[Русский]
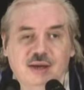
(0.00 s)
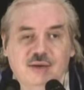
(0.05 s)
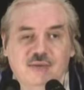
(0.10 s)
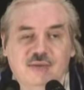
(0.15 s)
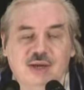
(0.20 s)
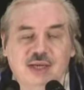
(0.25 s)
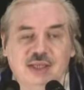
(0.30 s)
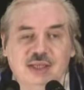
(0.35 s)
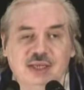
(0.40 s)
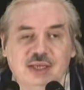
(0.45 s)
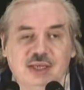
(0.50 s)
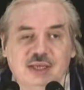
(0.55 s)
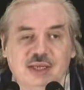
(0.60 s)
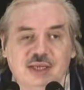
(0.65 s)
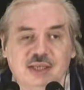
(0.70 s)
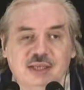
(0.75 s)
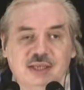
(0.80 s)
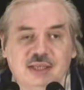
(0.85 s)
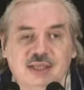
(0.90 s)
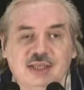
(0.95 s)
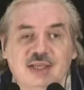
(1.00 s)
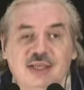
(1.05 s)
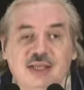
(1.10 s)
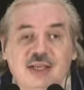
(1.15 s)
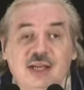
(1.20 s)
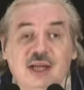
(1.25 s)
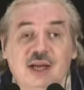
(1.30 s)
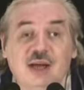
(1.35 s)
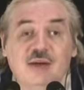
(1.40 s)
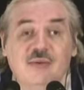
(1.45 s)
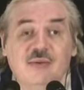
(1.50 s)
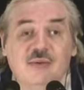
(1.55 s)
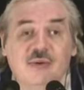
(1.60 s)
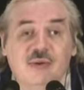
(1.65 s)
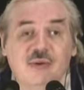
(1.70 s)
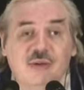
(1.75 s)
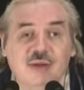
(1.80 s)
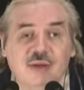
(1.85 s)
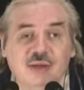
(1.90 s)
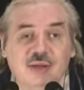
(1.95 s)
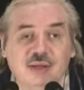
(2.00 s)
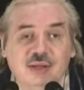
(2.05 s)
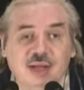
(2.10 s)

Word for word: Ваш отец – дьявол.